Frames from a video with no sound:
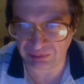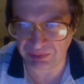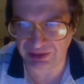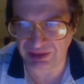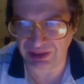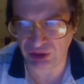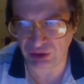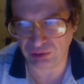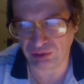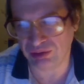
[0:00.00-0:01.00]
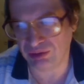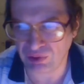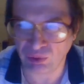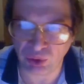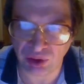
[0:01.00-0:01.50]
полагая, что все
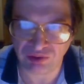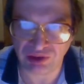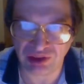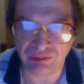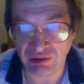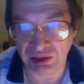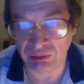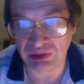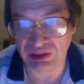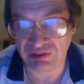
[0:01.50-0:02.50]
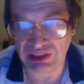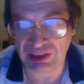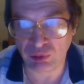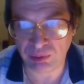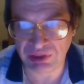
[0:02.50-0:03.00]
равно ничего не выйдет. Поэтому-то и все
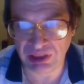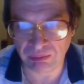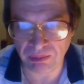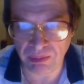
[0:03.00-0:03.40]
его беда.